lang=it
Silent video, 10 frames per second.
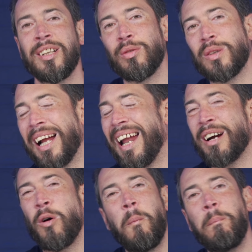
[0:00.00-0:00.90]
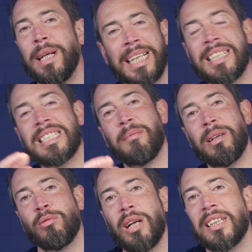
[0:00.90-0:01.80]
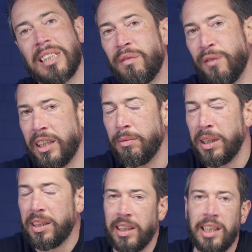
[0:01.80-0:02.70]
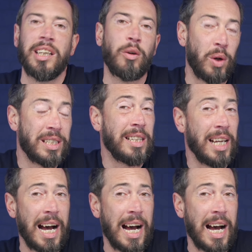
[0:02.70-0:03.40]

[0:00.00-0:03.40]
tutta la competenza maturata da Fitbit in questi